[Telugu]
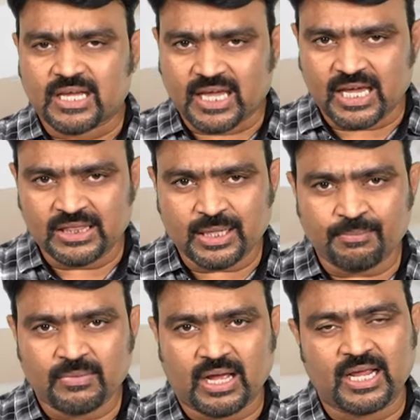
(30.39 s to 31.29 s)
కేంద్రం
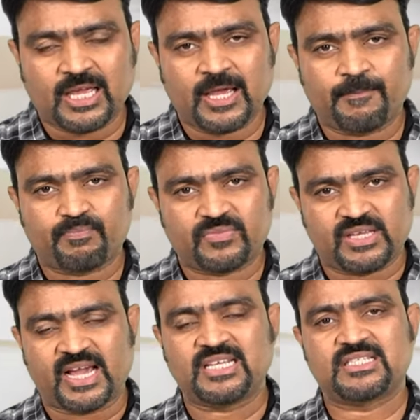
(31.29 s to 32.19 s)
అలాగే
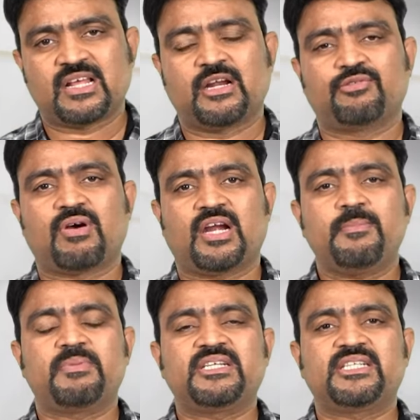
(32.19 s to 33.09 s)
న్యాయస్థానాల ద్వారానే
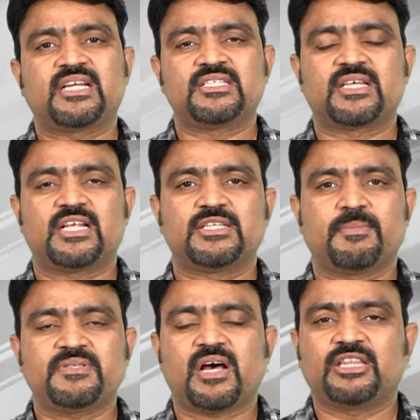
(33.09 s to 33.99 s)
పరిష్కరించాలని
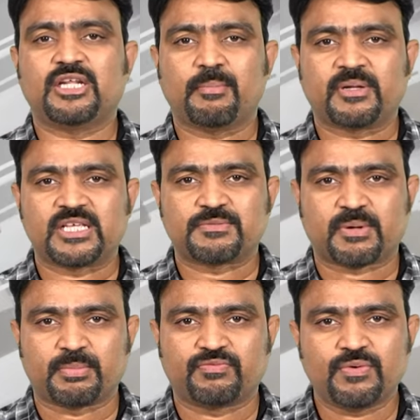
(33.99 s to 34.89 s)
చెప్పేసి ఆంధ్రప్రదేశ్
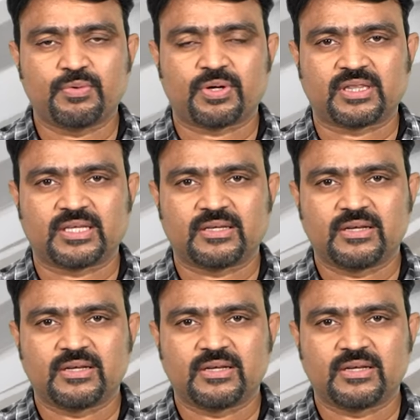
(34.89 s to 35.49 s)
ప్రభుత్వం కోరింది